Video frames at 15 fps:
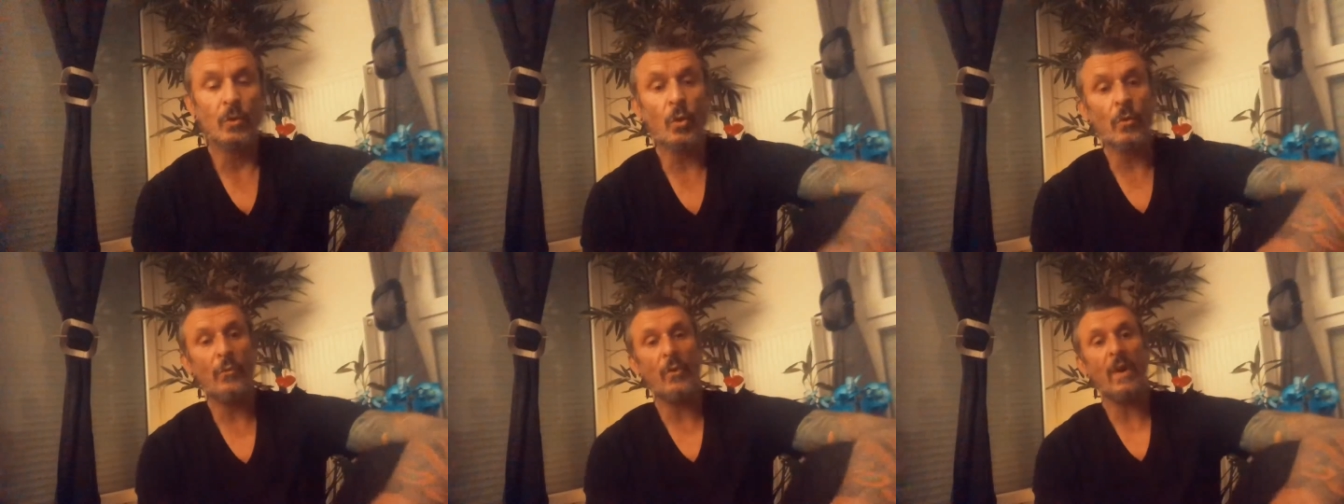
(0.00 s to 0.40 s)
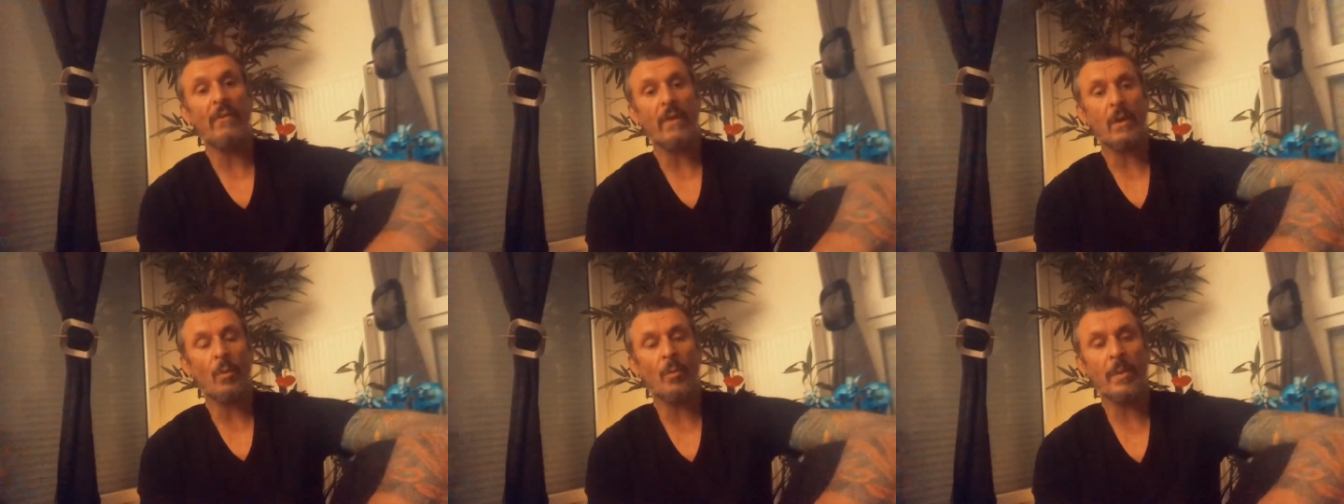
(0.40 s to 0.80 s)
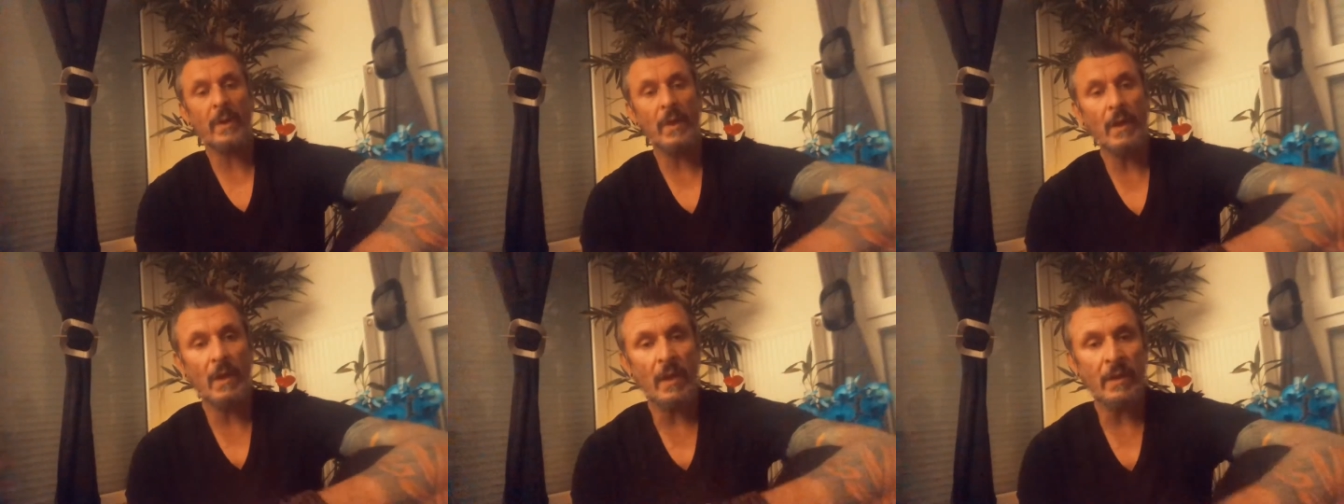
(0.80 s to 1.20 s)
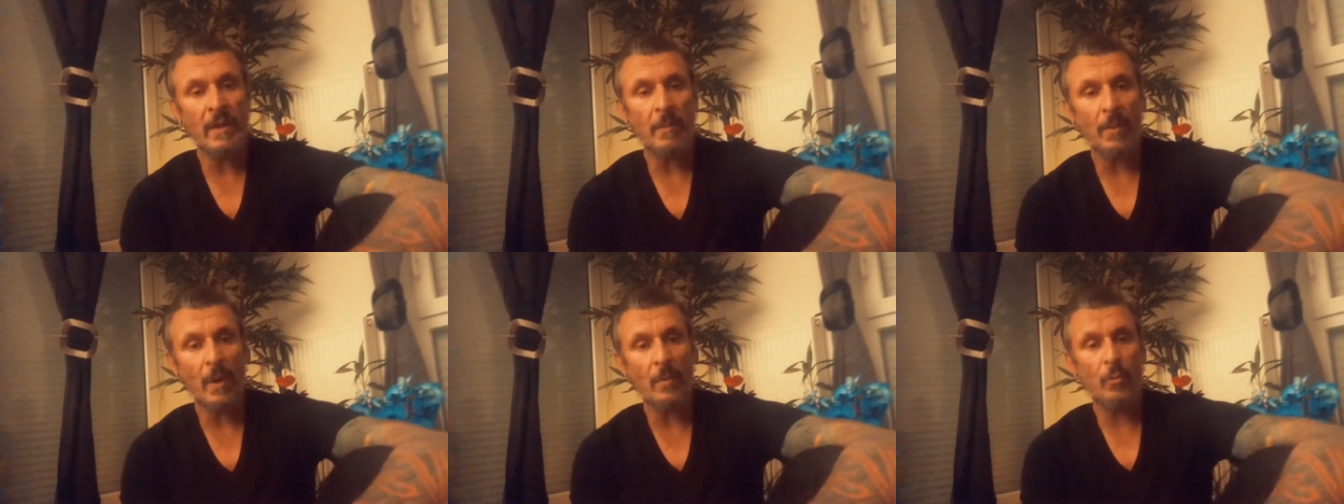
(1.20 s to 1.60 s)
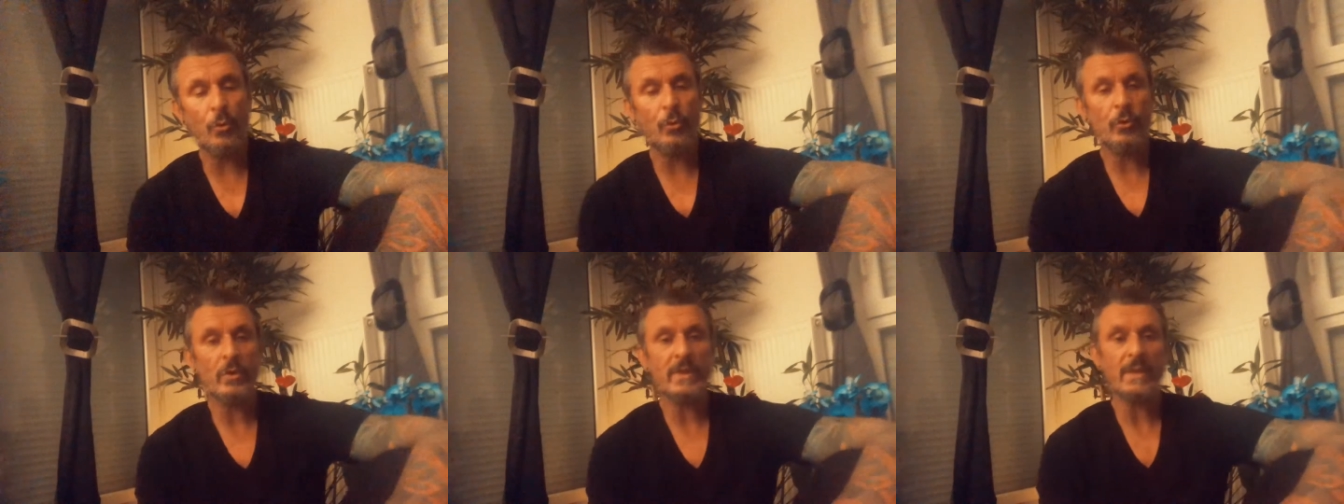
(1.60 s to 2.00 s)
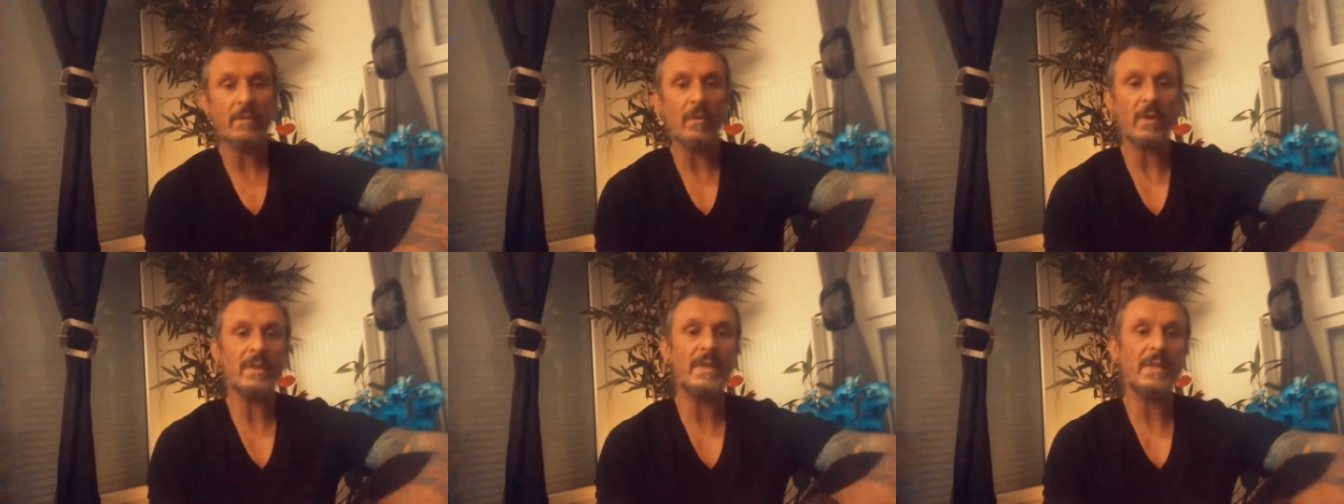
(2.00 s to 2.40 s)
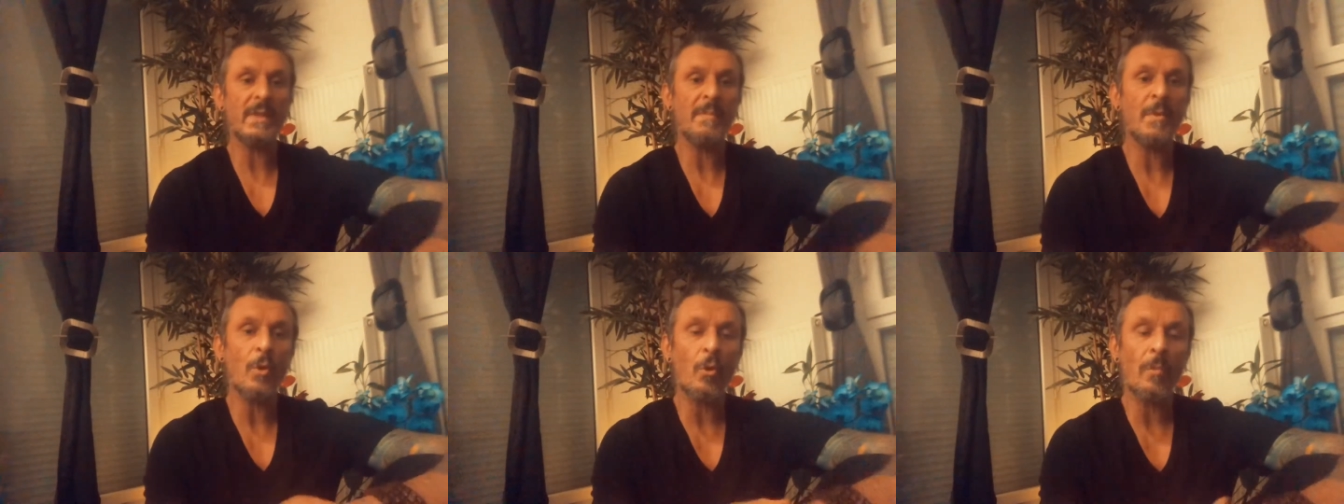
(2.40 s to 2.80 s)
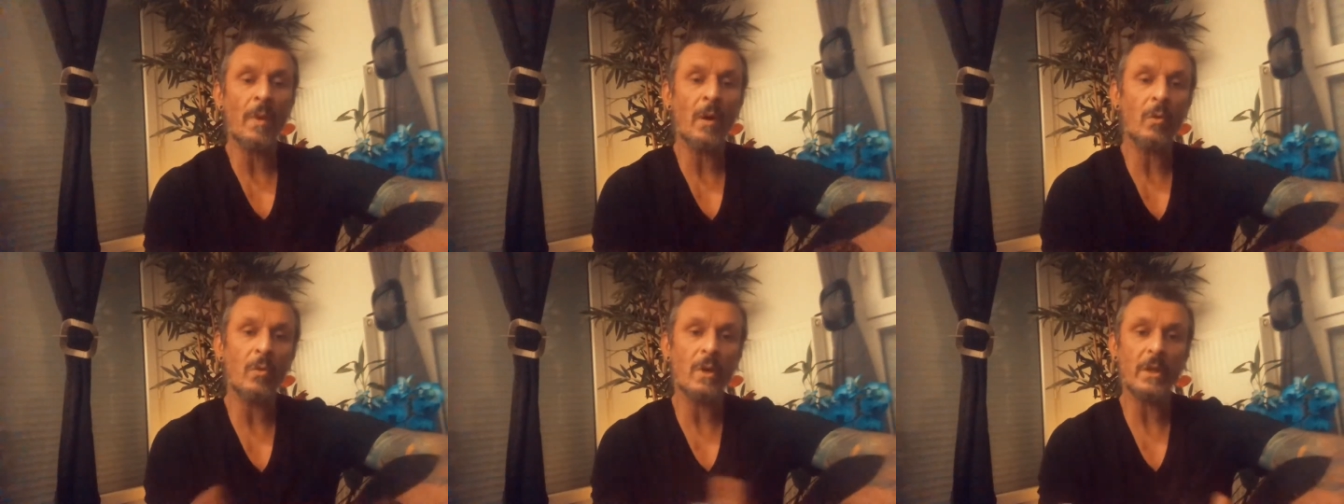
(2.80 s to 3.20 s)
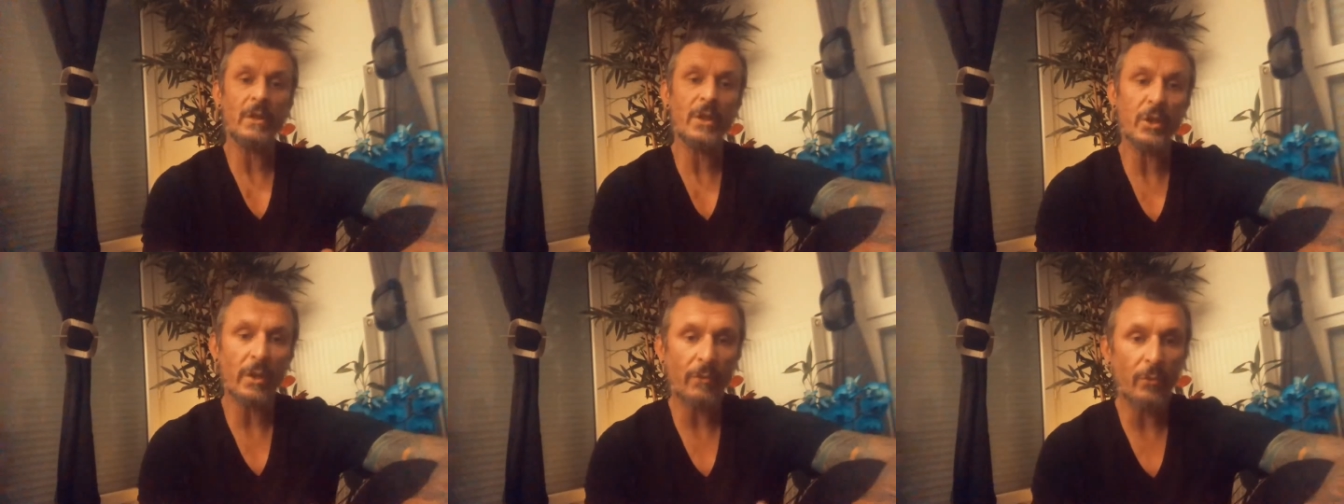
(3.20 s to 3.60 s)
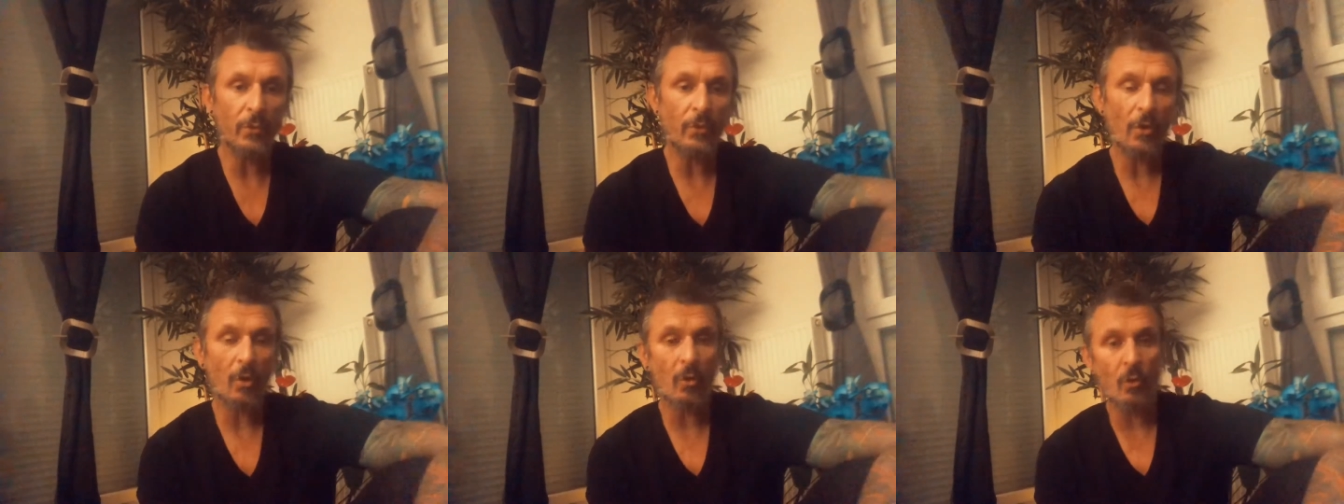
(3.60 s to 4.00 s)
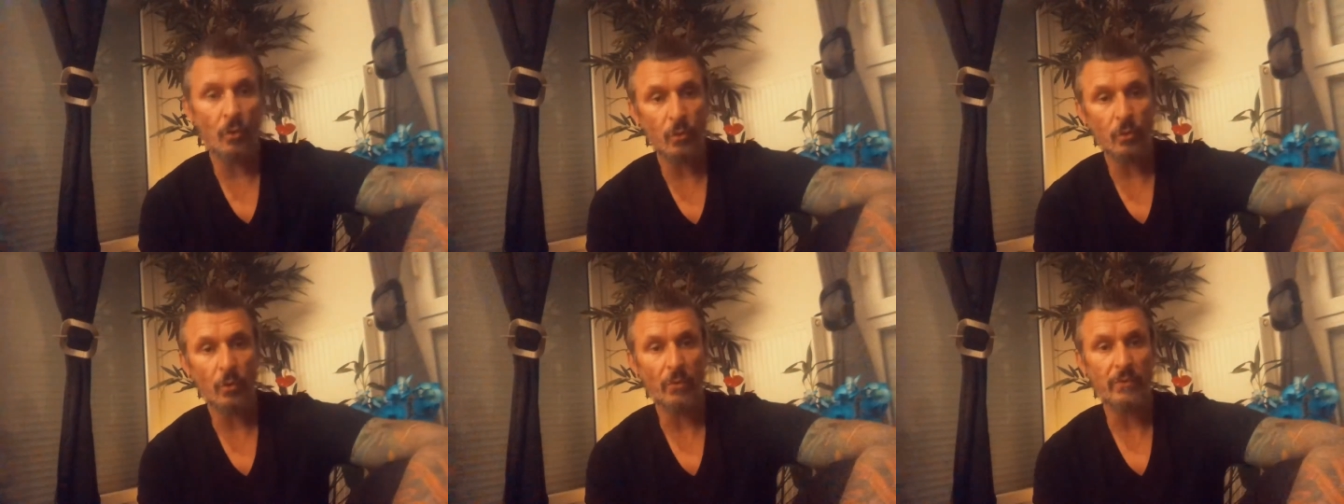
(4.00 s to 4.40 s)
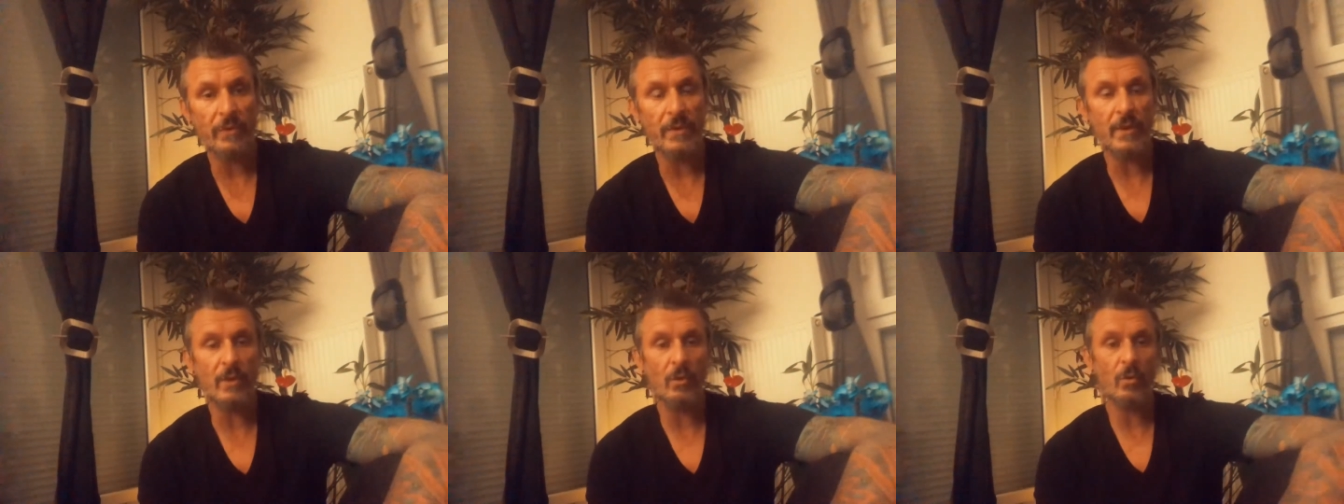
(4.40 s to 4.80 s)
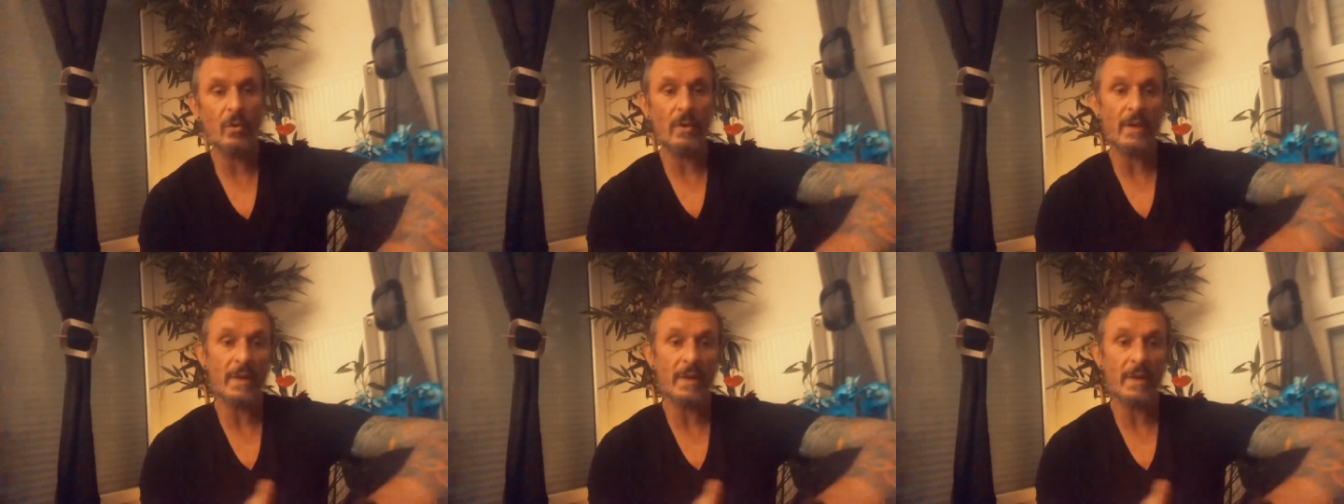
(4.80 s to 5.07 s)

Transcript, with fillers: Donc vous l'avez compris, là n'est pas le but de savoir si c'est bien ou mal, on l'a déjà vu dans l'autre vidéo,